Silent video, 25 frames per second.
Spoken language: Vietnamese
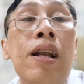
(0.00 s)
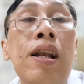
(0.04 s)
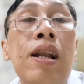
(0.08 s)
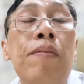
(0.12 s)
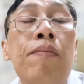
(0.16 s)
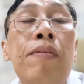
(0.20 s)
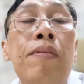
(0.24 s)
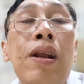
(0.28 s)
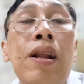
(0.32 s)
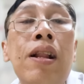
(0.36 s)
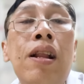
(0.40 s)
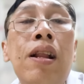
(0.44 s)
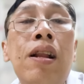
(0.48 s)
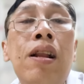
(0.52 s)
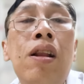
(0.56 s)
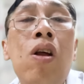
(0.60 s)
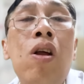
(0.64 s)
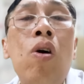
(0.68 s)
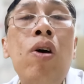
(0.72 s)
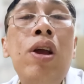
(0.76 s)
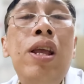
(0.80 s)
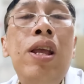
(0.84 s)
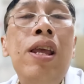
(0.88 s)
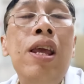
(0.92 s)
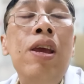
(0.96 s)
năm
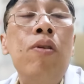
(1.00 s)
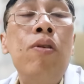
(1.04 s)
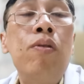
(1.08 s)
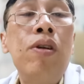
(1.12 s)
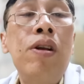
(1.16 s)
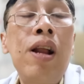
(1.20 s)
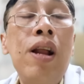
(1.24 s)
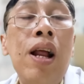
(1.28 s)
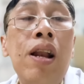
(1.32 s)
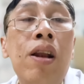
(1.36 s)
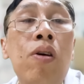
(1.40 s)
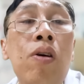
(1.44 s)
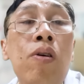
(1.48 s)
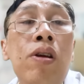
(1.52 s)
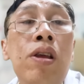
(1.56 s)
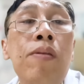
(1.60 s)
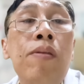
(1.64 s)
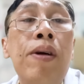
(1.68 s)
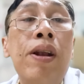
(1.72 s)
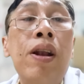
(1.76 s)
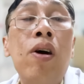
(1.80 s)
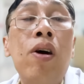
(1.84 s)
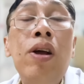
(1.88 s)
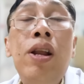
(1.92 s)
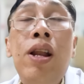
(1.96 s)
nói nhiều nó rắc rối
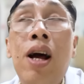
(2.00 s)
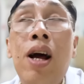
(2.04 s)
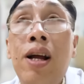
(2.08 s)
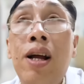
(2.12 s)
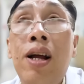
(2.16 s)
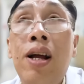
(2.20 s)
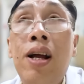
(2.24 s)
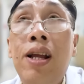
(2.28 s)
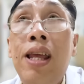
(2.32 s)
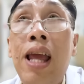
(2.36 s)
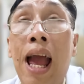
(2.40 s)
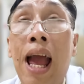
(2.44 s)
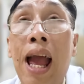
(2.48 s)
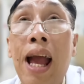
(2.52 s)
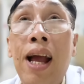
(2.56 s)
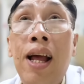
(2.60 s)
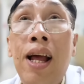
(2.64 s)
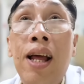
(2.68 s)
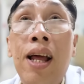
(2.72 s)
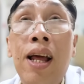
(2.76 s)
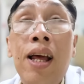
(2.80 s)
nhưng mà nói đơn giản